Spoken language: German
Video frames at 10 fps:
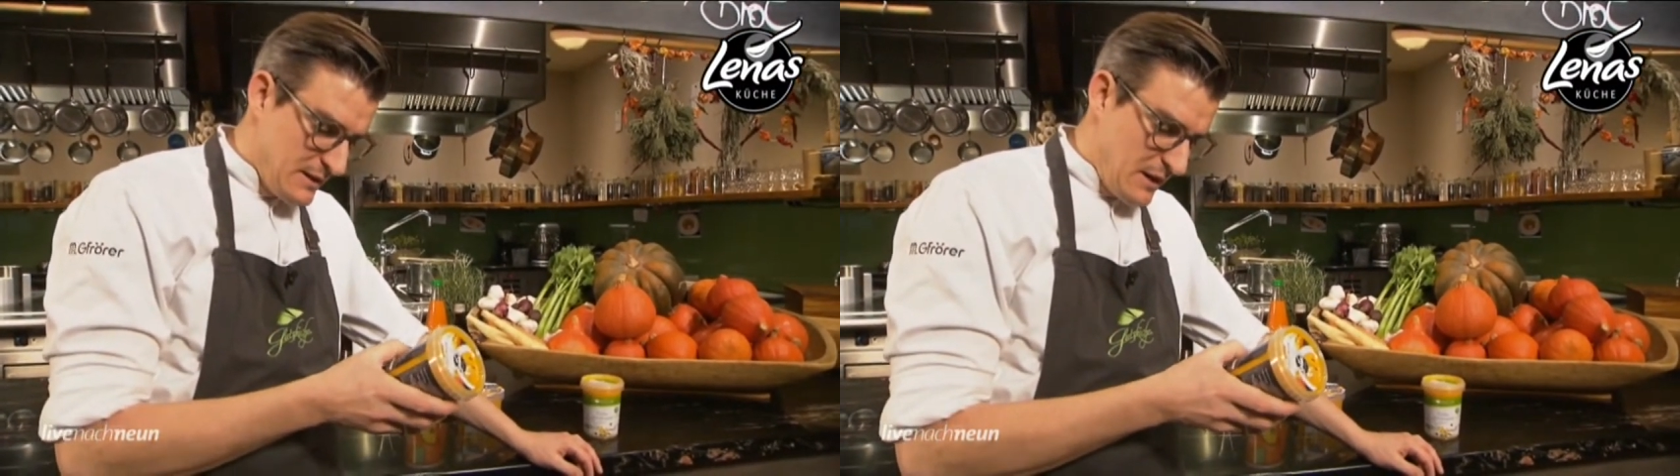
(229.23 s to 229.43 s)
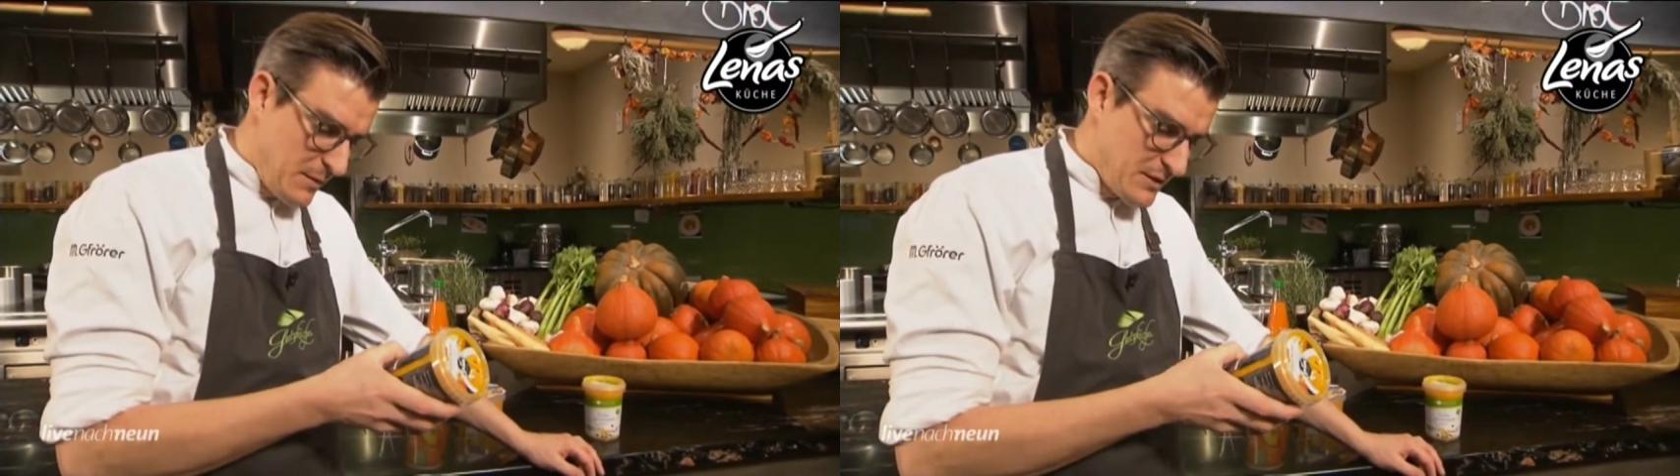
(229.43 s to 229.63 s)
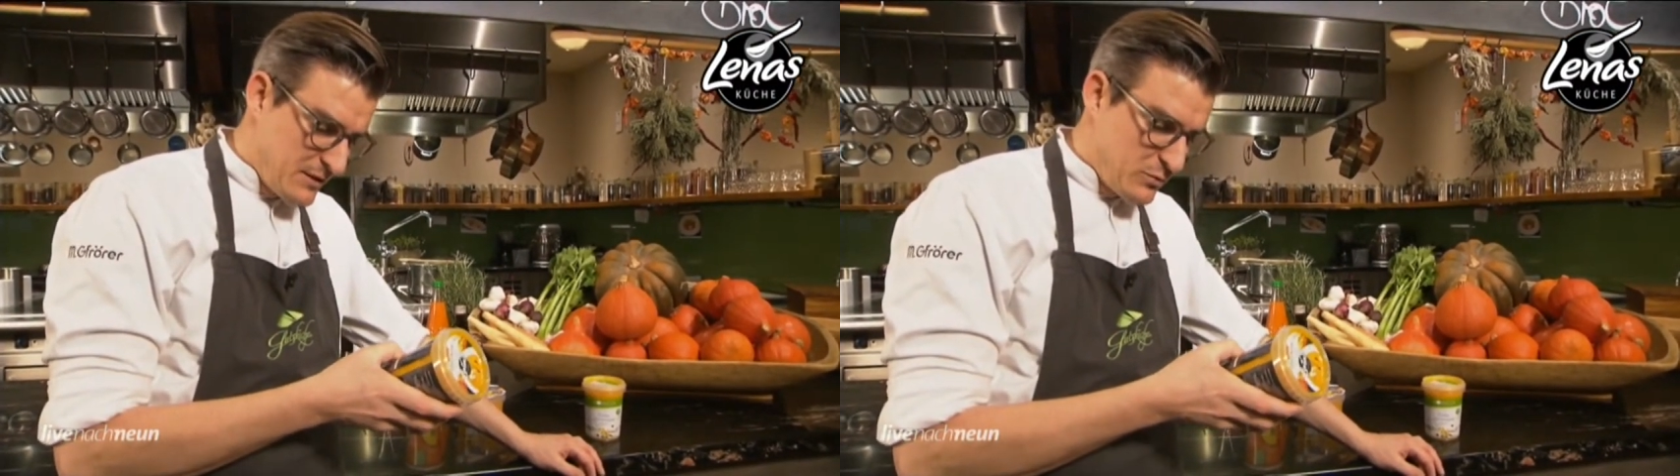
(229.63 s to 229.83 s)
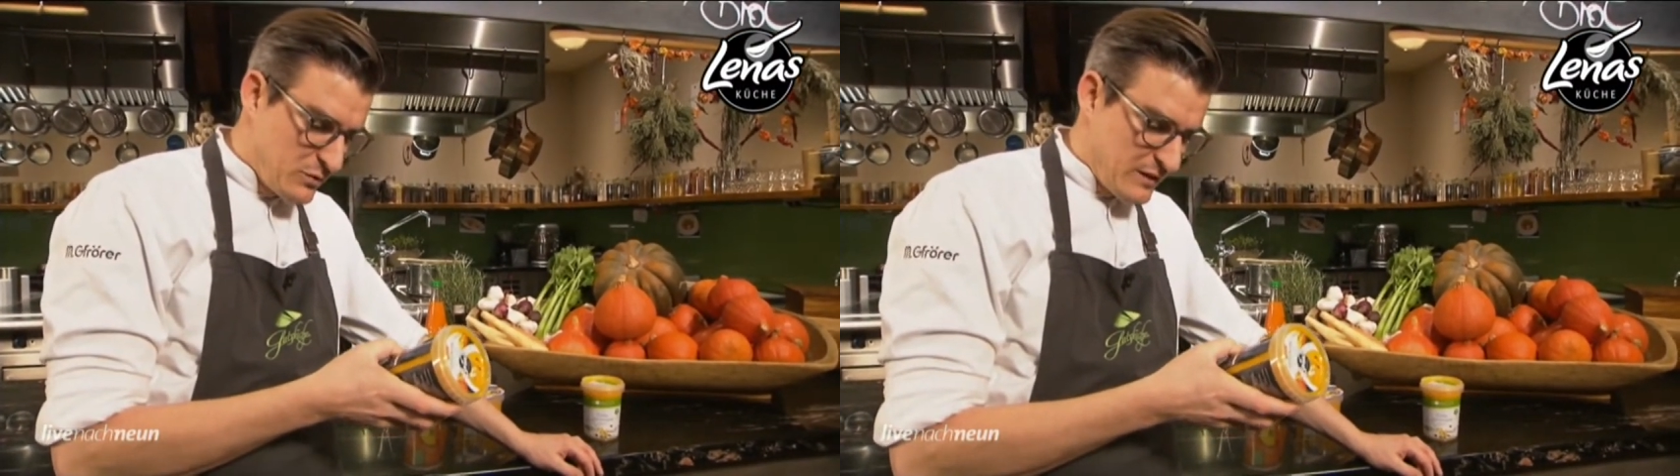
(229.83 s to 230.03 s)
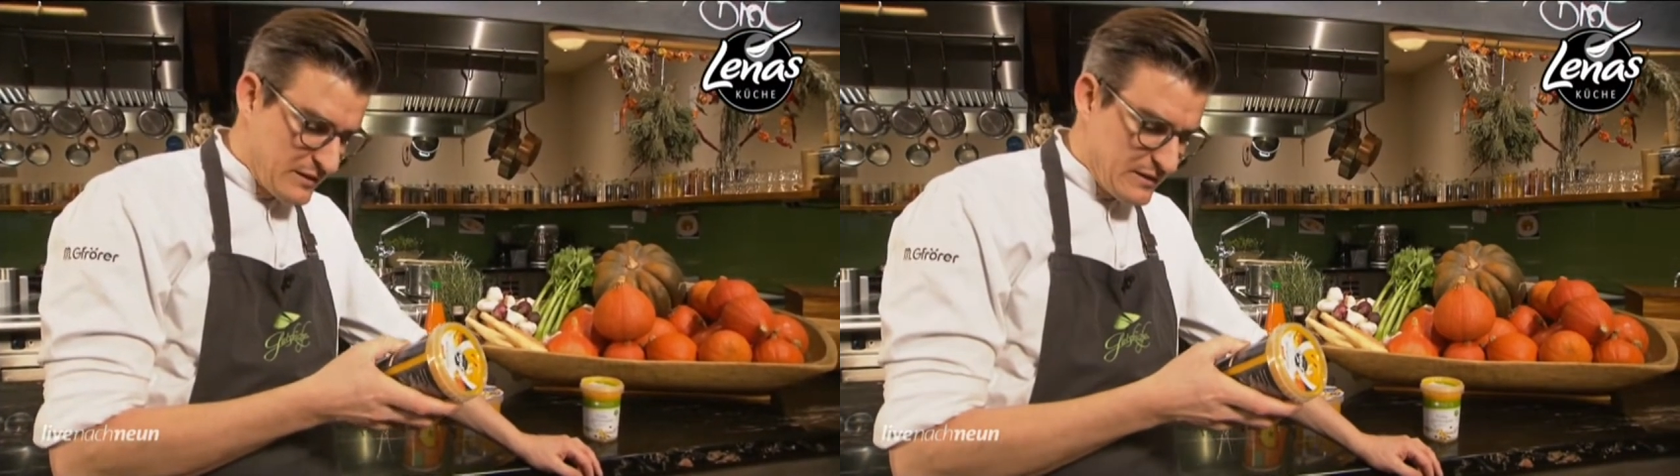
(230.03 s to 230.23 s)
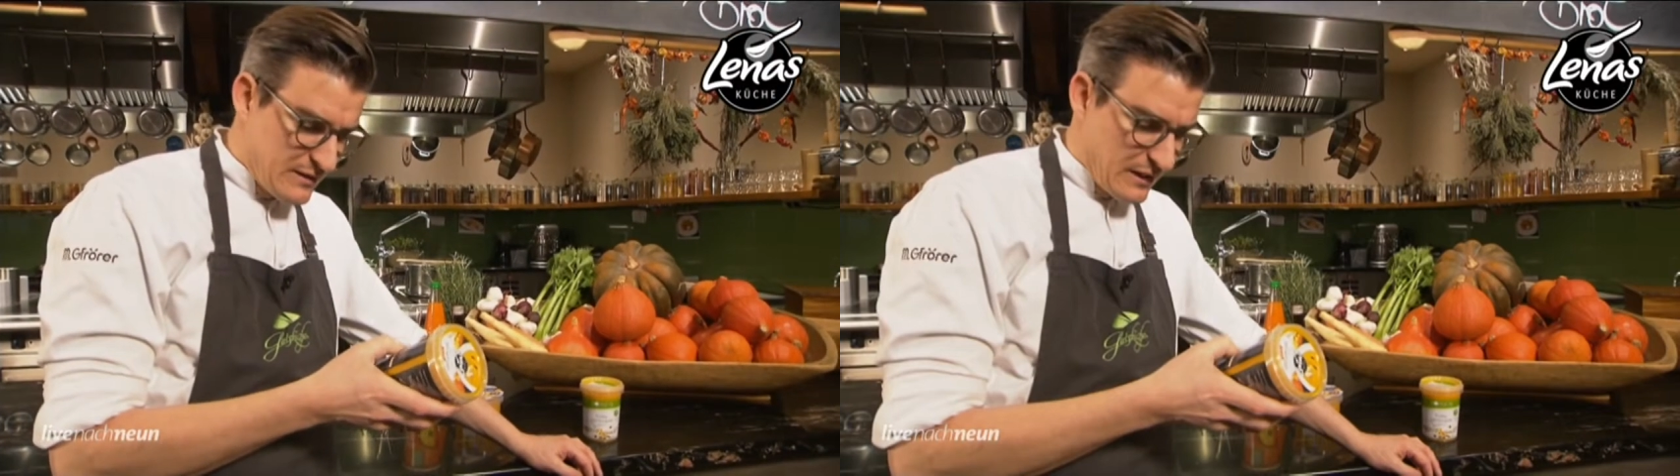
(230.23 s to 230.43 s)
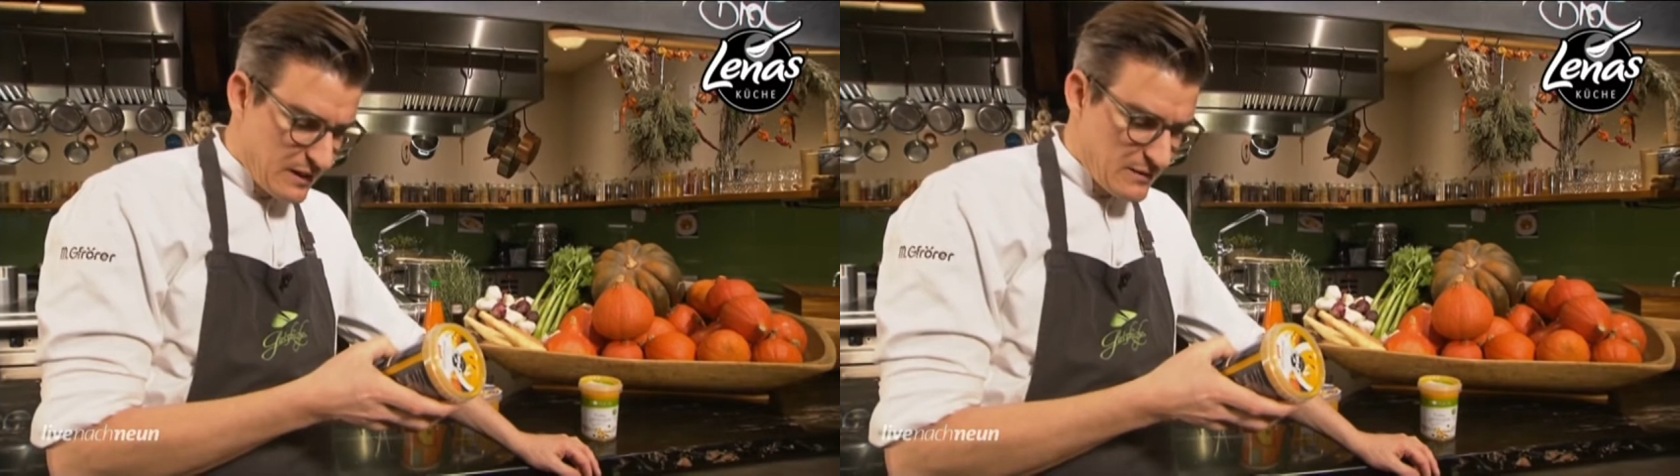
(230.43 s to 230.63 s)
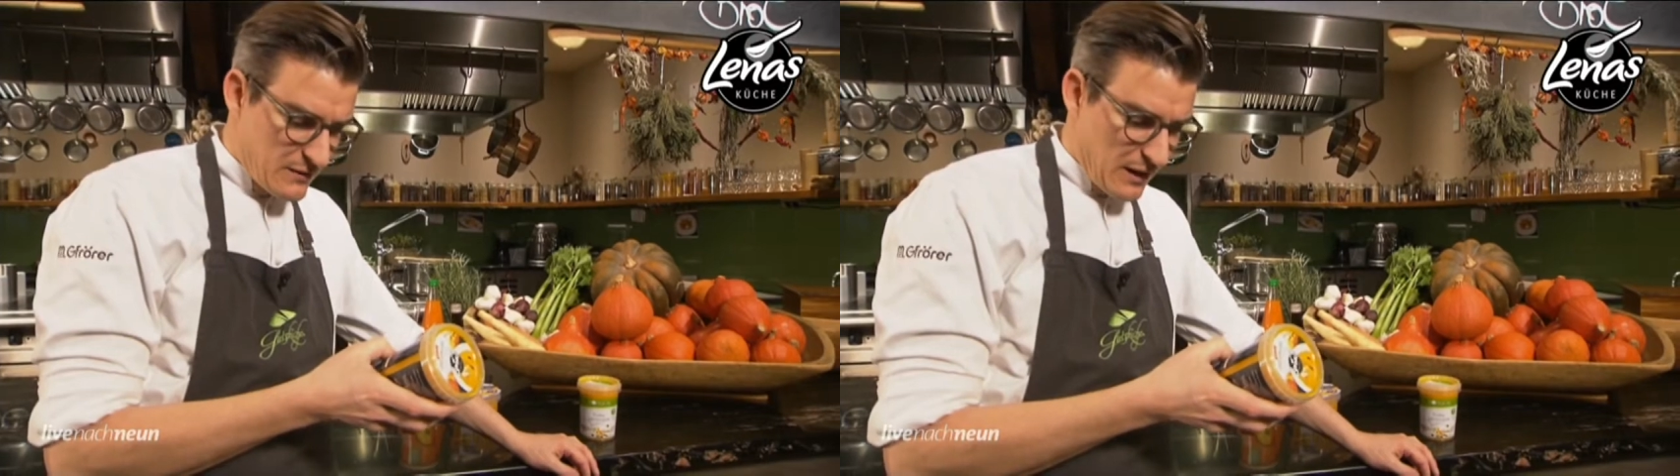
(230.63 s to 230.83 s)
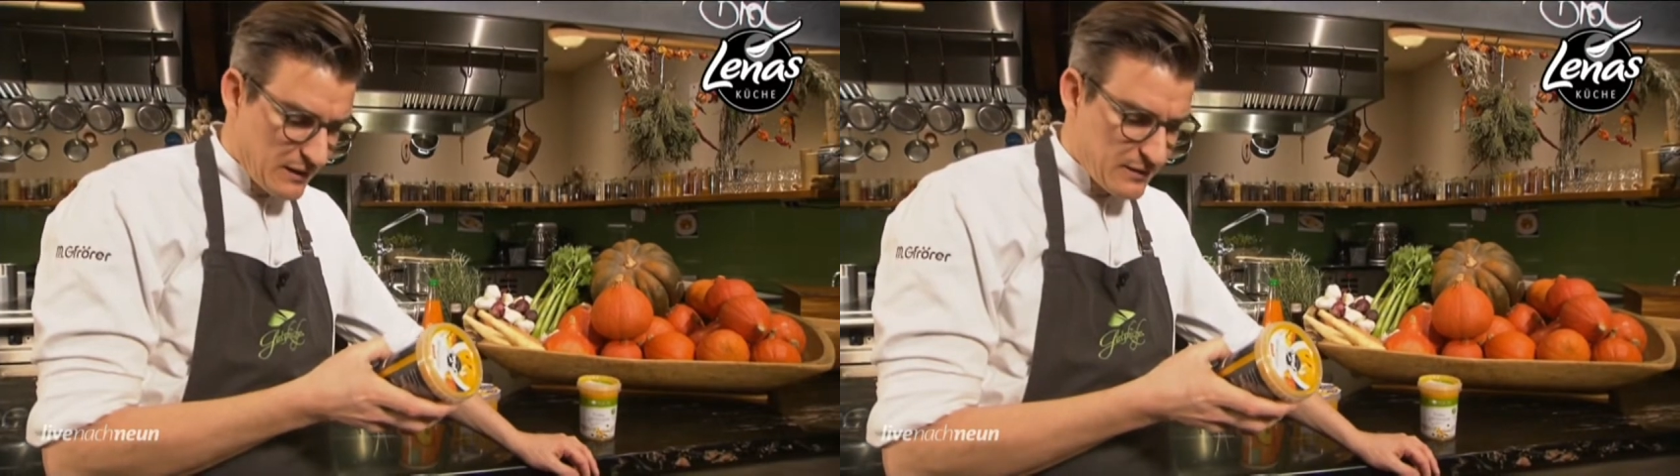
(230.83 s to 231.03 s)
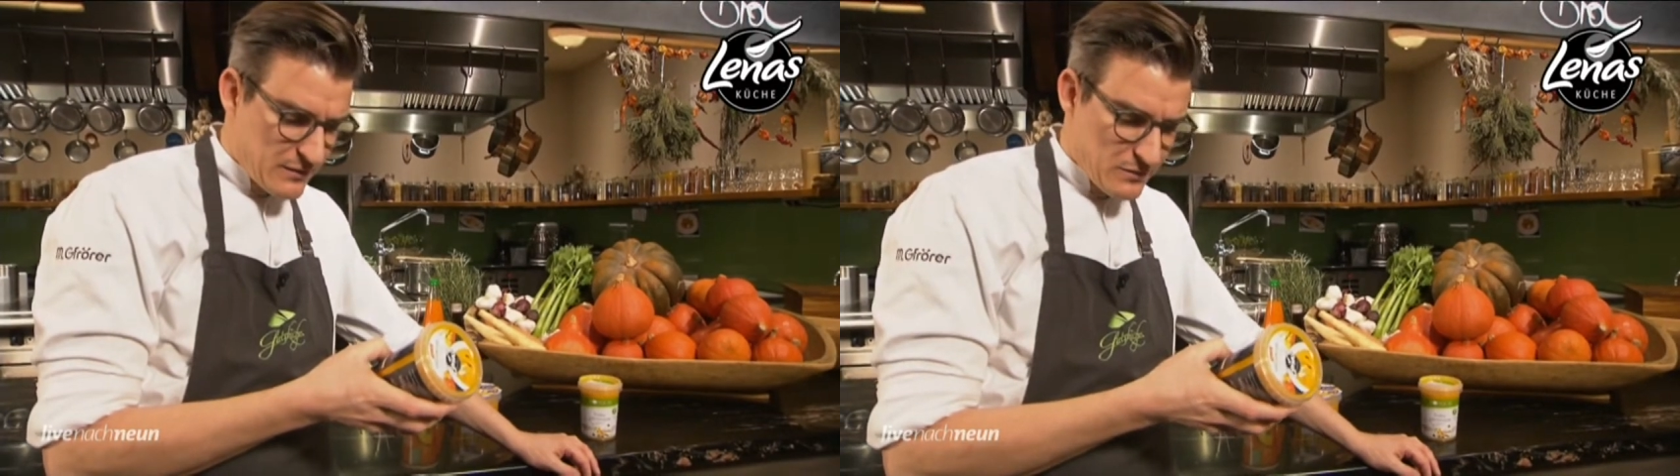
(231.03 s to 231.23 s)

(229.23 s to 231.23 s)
Aber die Zutatenliste relativ lang ist,